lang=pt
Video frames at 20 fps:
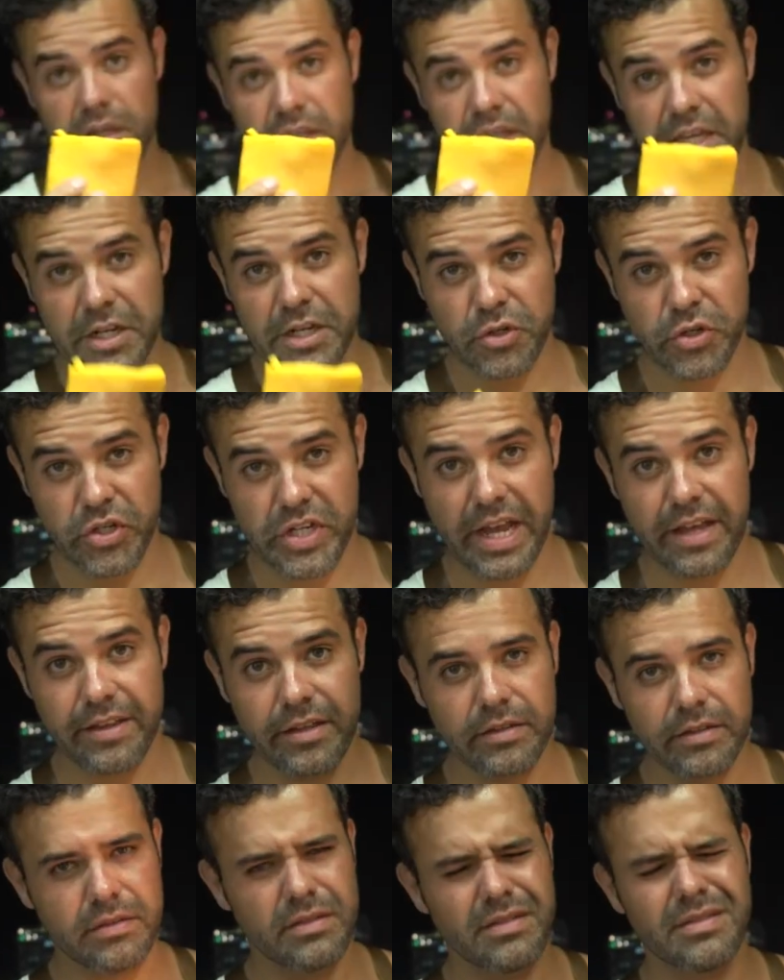Queijo
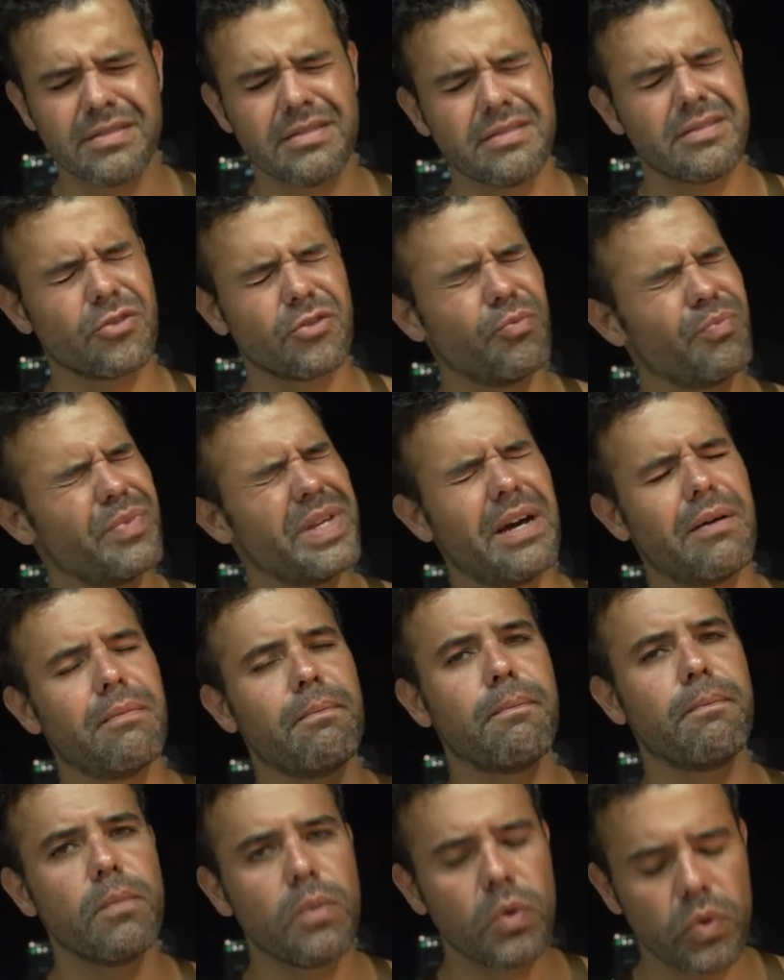cheddar combina
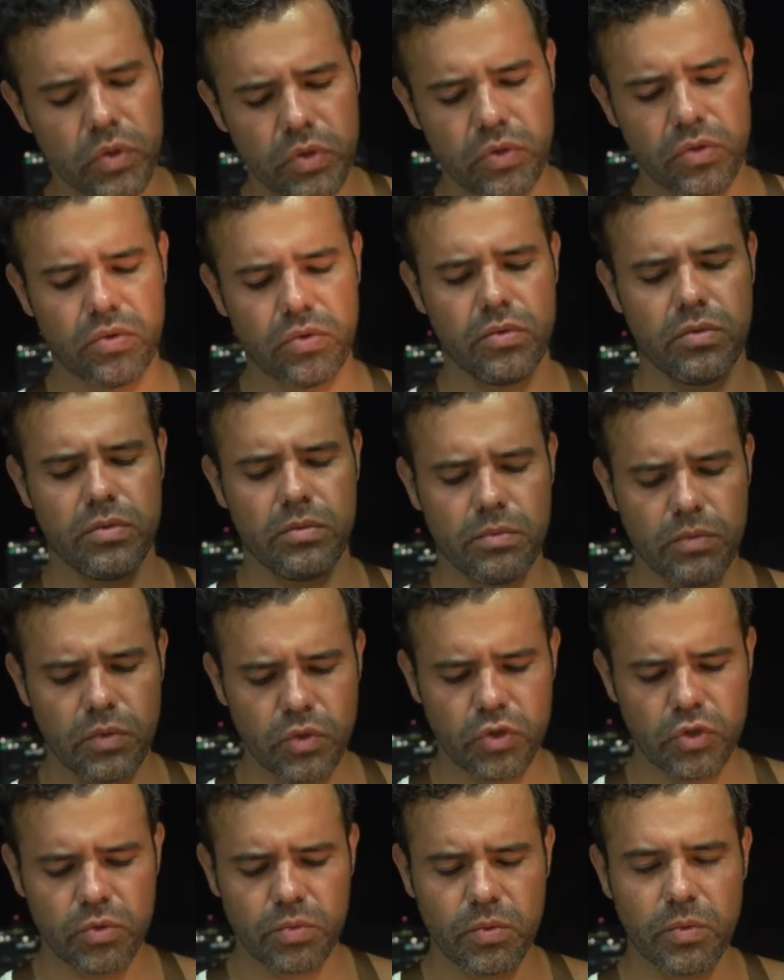muito,
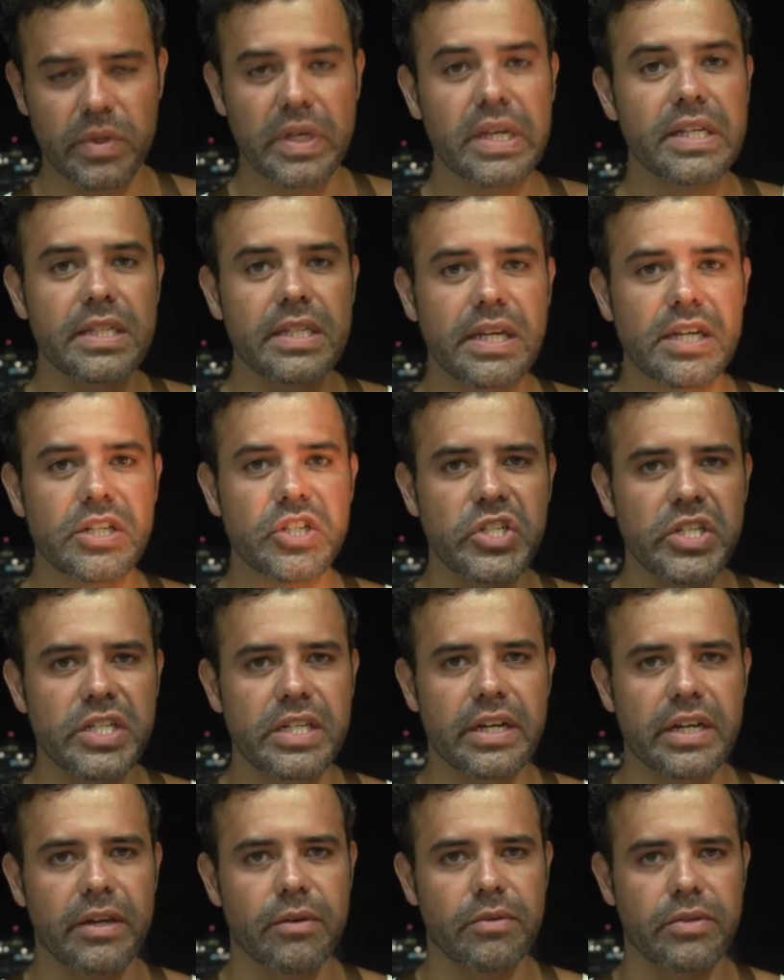muito com Essa é a
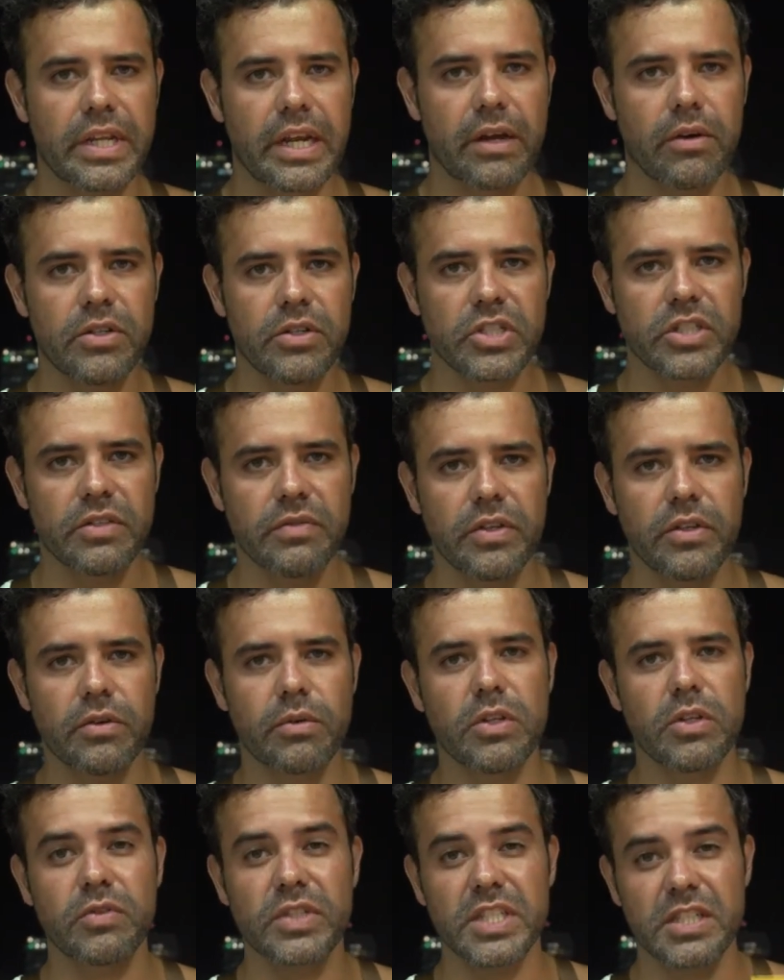dica que eu entrego neste vídeo.
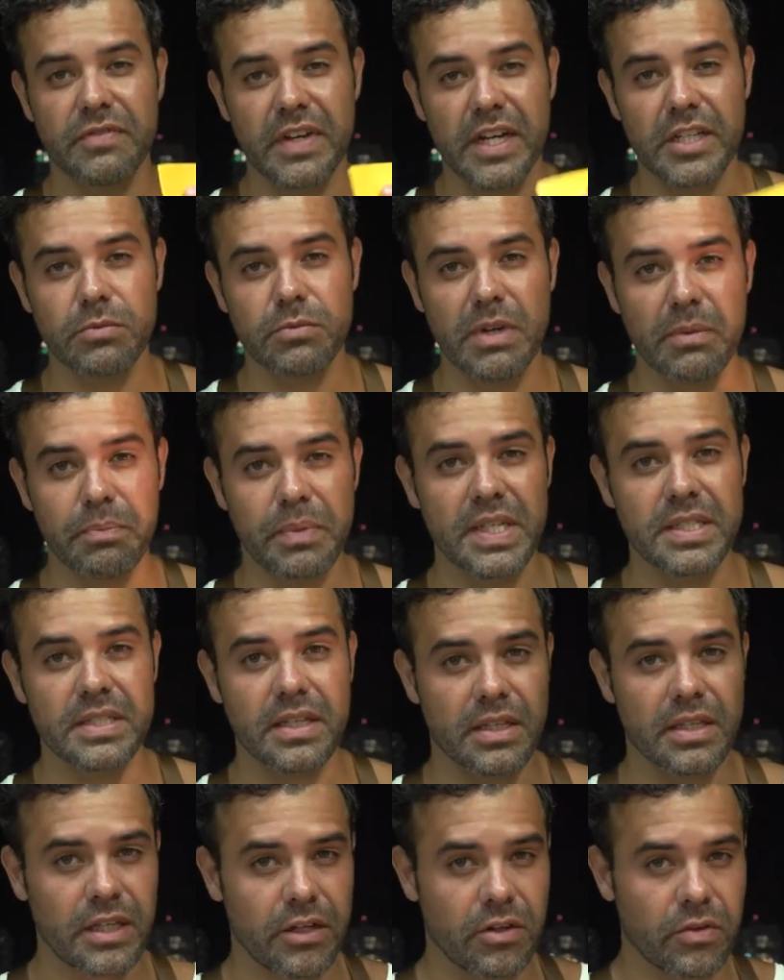Quando vocês fazem uma pizza
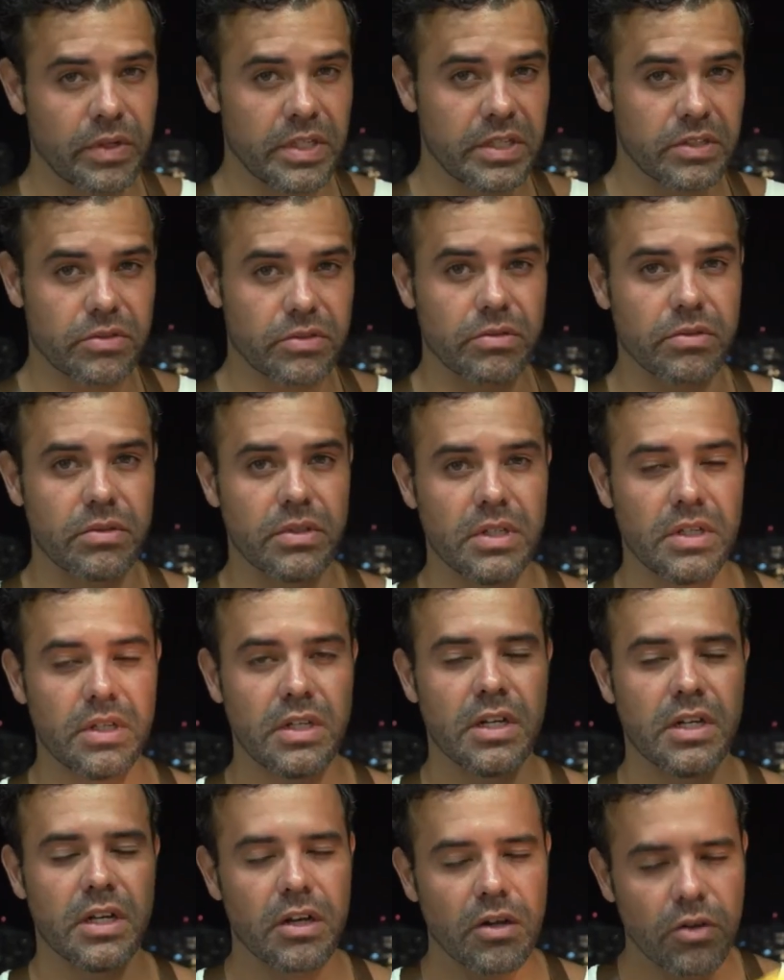aqui com isso,
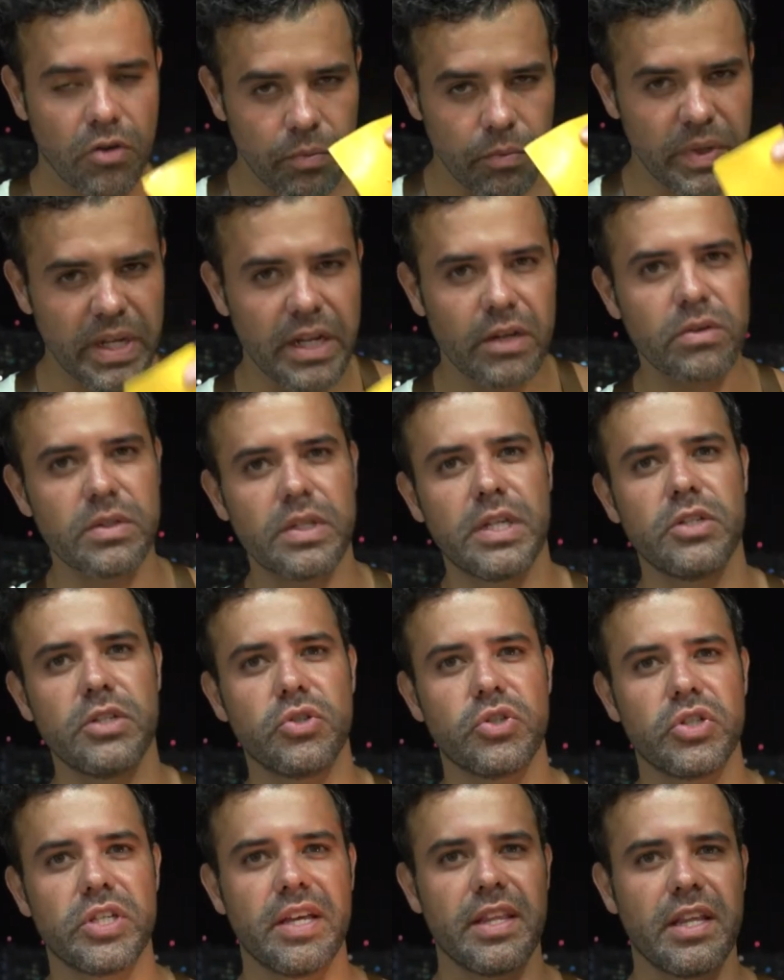combinem com queijo
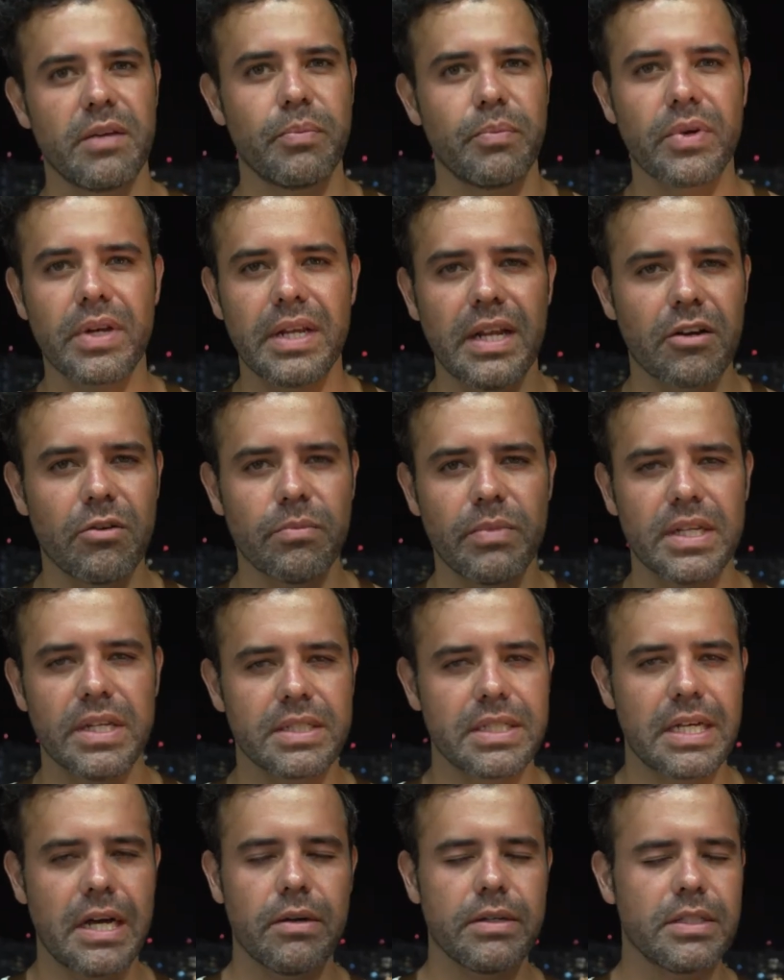cheddar porque a
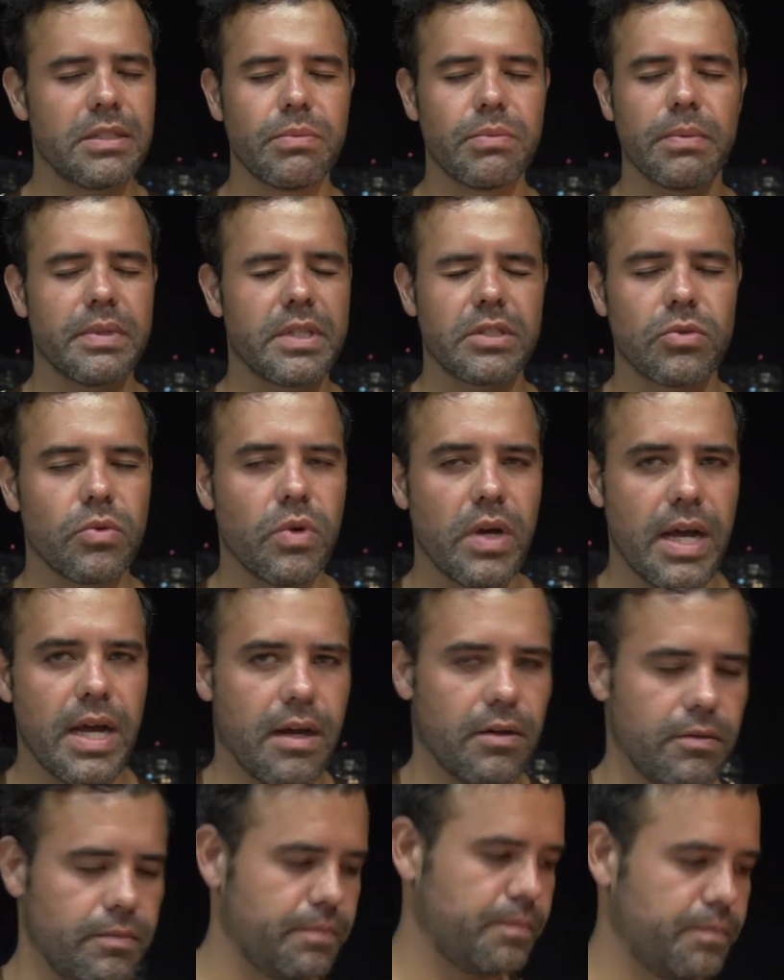combinação é simplesmente surreal.